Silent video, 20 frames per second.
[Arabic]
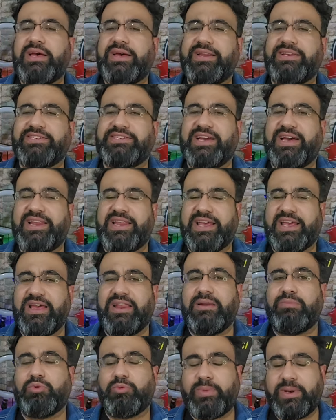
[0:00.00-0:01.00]
رجع
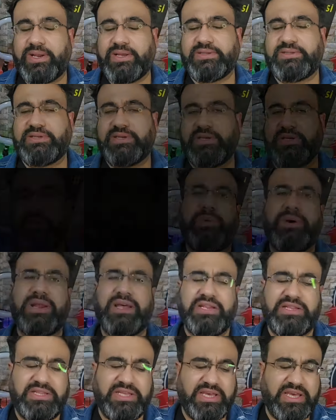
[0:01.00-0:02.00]
للمباراة
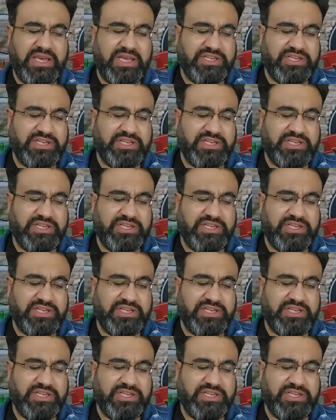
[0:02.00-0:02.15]
مباراة